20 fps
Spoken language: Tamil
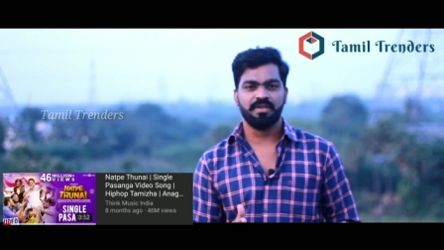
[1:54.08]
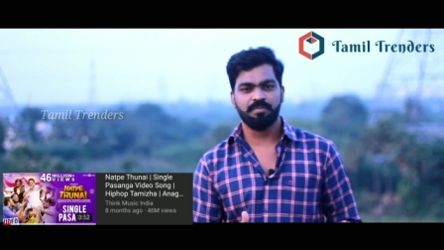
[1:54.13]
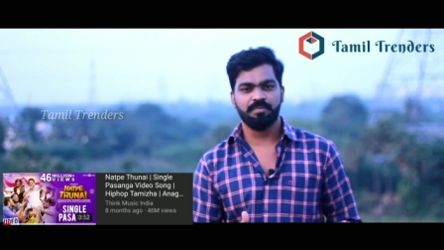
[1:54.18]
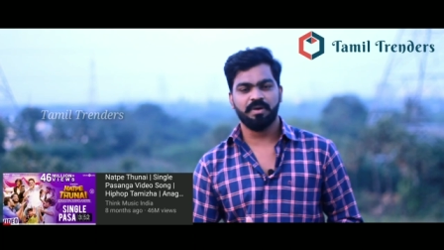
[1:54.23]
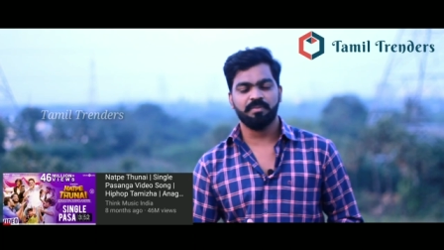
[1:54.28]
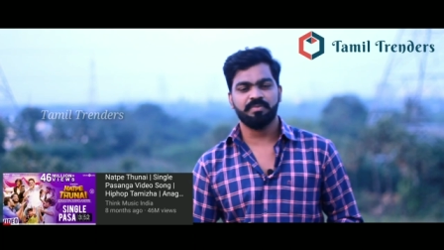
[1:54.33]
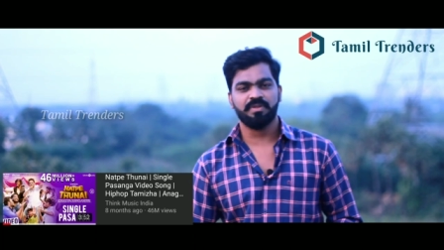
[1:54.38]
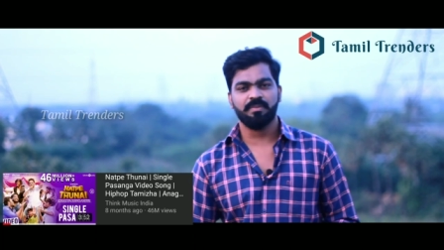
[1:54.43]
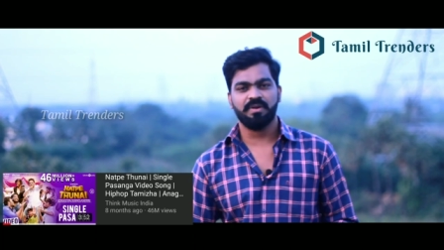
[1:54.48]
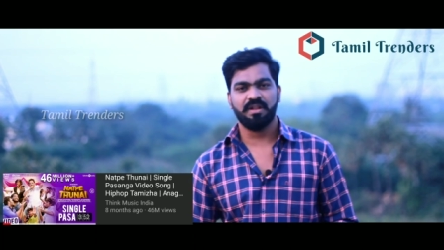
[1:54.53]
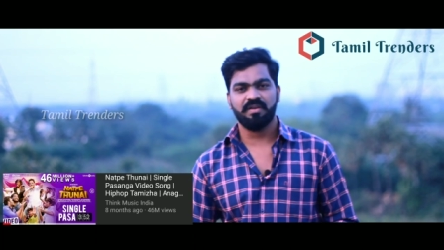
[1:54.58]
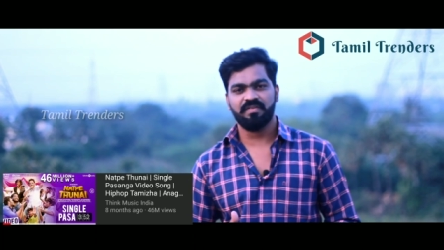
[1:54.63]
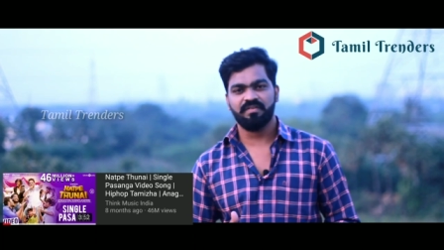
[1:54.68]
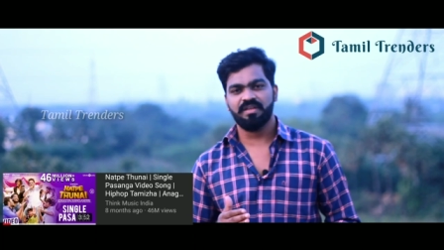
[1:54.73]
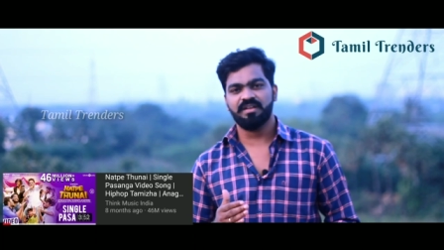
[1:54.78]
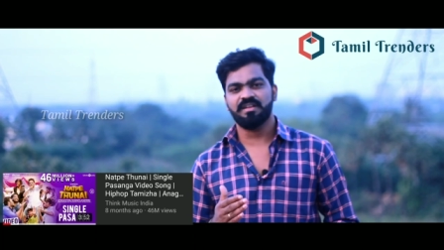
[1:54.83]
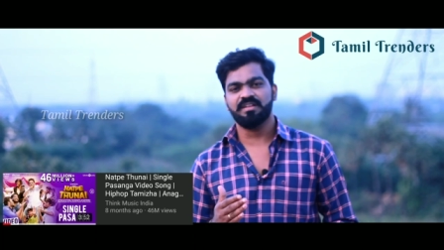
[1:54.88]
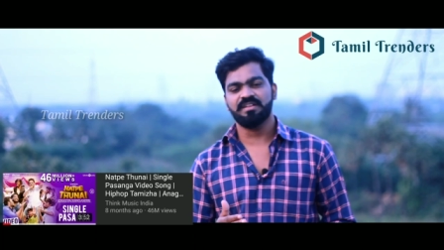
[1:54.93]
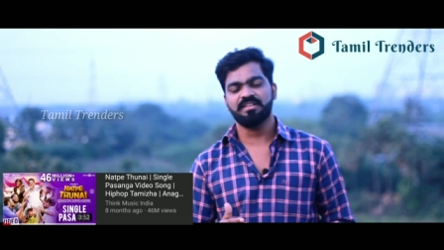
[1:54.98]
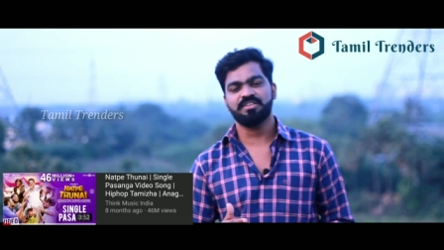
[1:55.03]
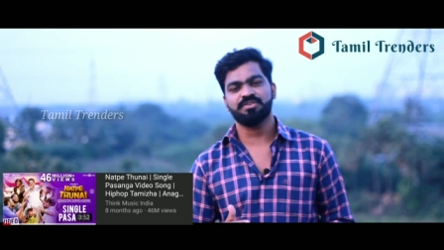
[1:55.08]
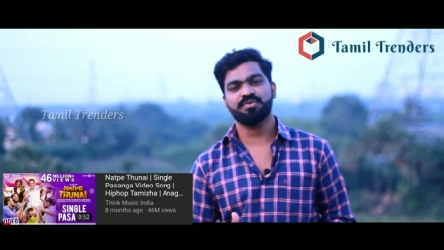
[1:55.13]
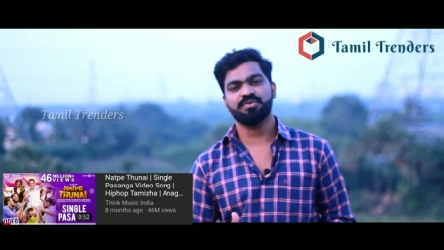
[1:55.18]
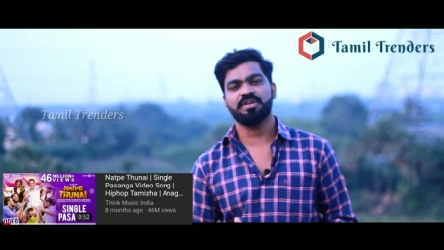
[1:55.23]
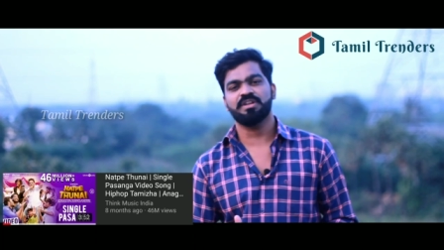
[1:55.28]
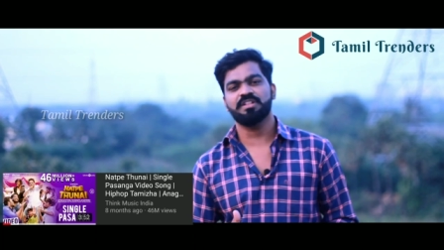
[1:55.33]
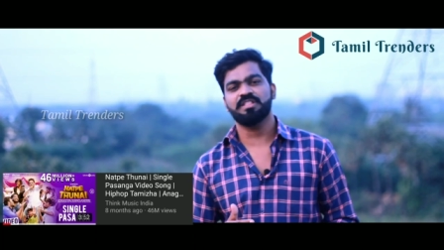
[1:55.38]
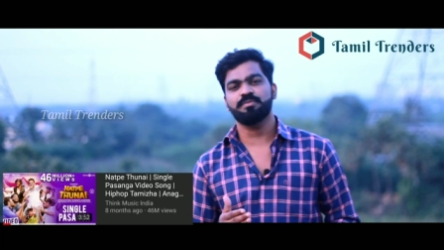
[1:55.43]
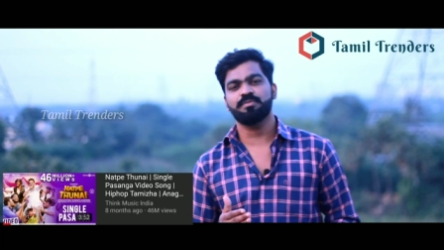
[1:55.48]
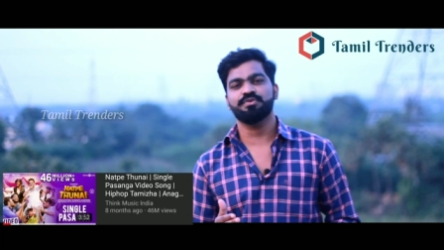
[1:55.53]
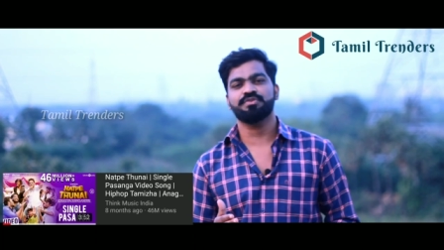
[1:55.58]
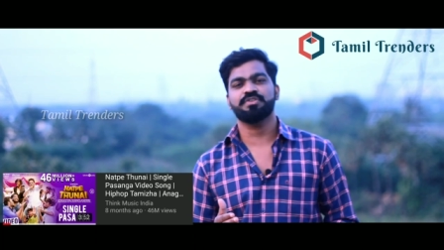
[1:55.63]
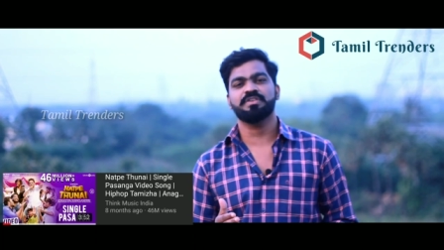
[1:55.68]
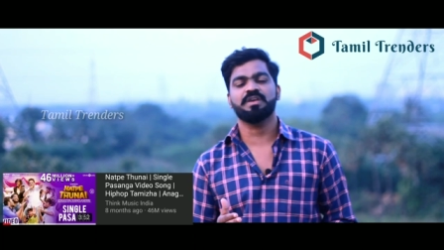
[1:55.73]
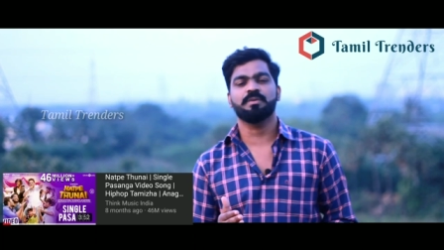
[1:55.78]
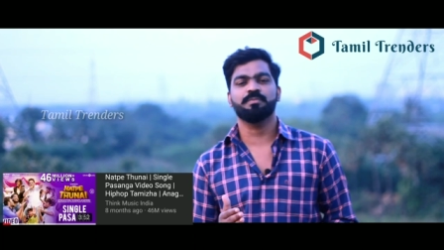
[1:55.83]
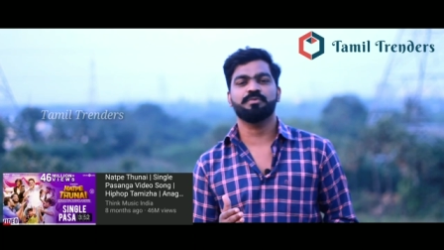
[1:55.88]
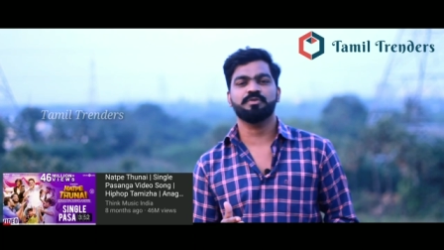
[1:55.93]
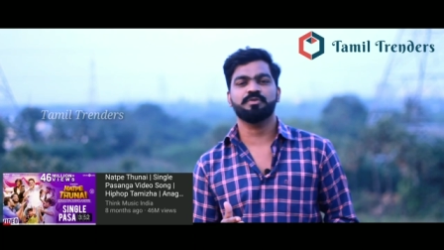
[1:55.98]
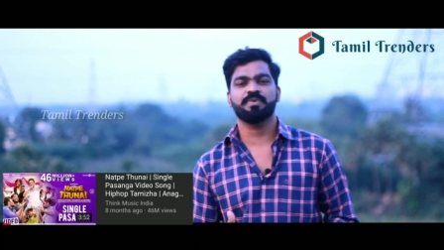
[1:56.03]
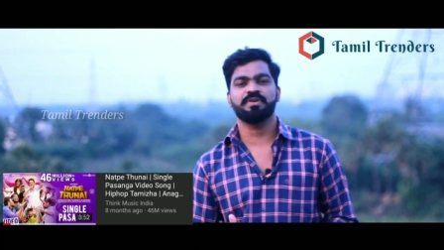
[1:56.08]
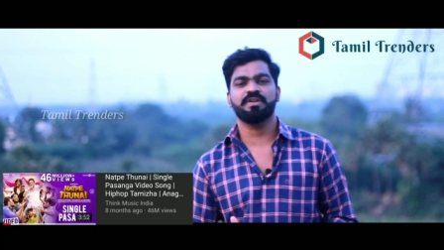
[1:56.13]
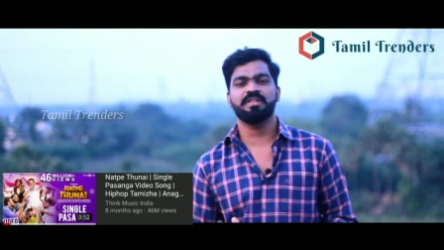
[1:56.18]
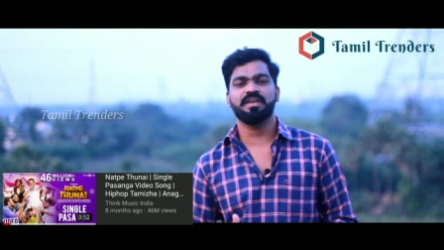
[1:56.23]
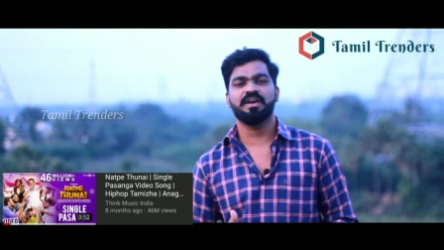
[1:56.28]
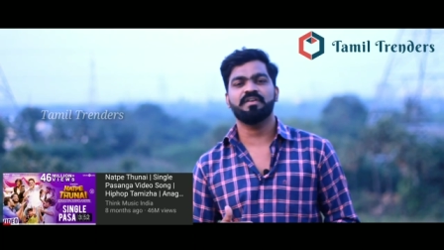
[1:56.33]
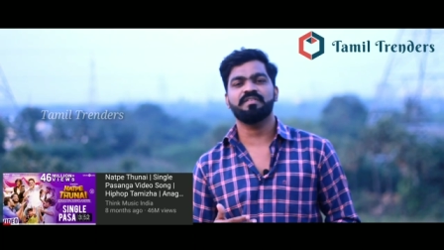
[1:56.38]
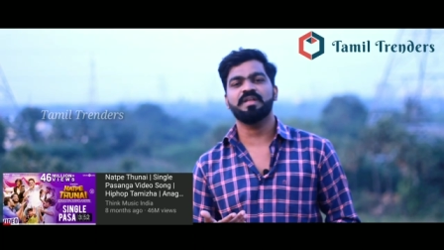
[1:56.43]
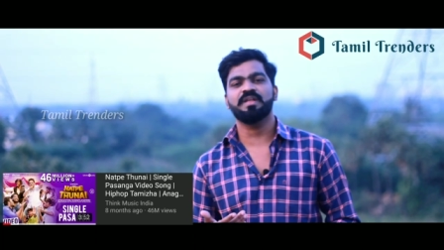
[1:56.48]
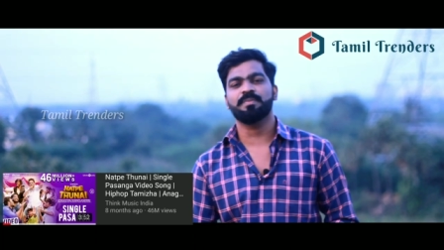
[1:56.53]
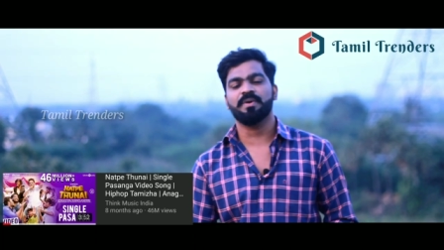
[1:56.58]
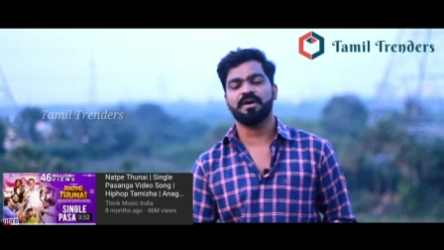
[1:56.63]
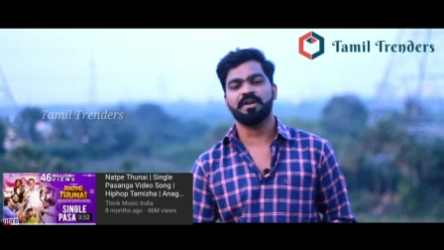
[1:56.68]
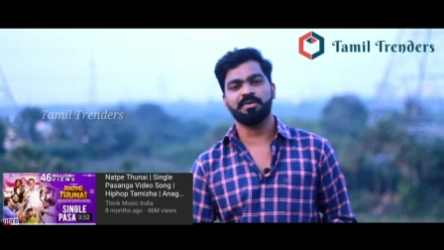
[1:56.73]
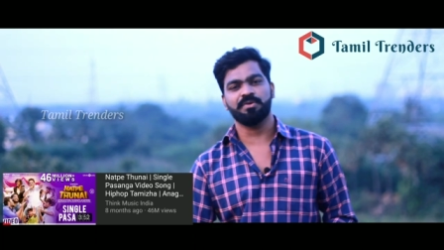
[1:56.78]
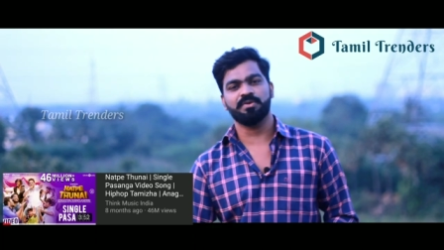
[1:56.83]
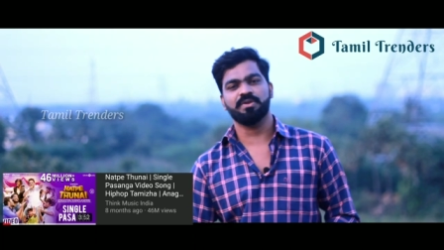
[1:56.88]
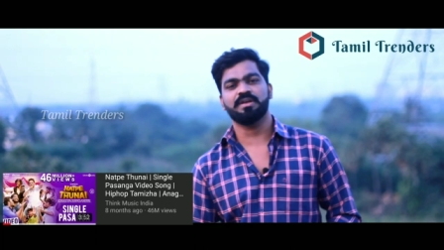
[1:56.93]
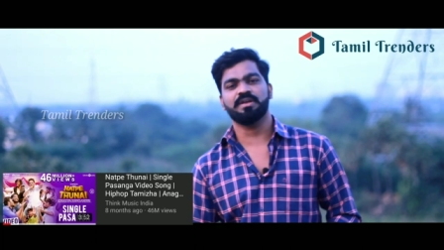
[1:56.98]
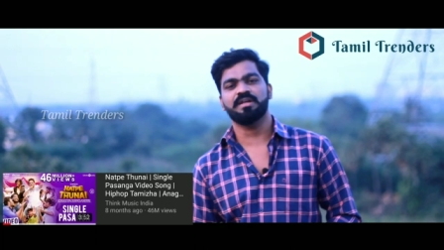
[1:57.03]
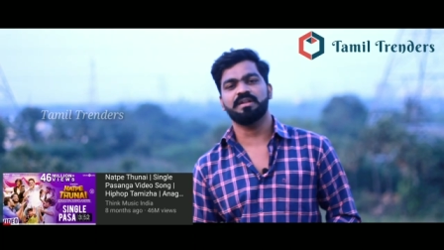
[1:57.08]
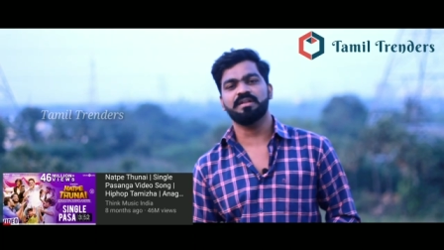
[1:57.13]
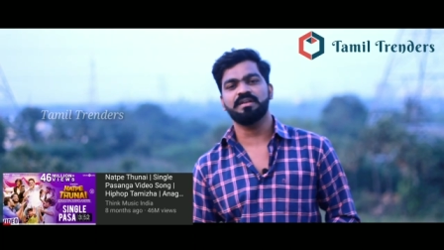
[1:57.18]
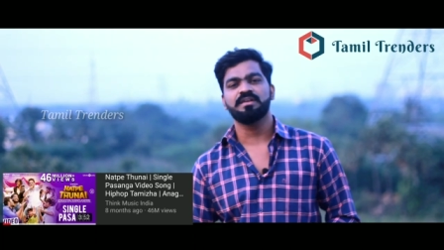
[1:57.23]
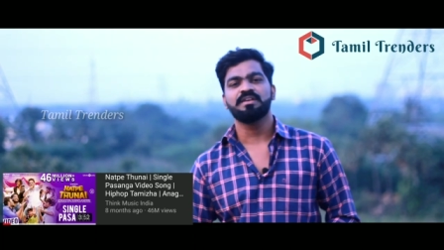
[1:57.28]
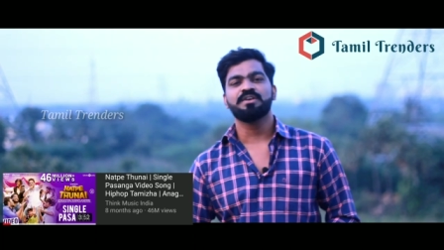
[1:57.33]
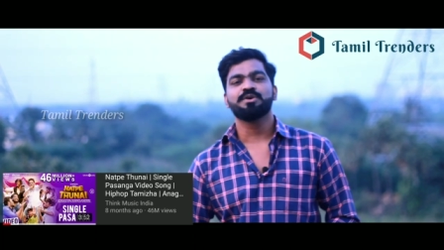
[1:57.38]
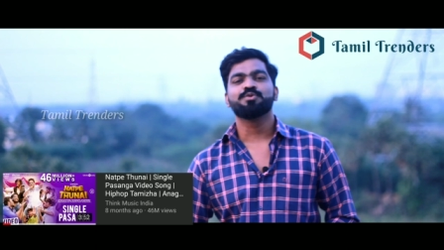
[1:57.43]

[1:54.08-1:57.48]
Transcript: ஹிப்ஹாப் தமிழாகவே லிரிக்ஸும் எழுதி மியூசிக் கம்போஸ் பண்ணி அவரே பாடியும் இருக்கார்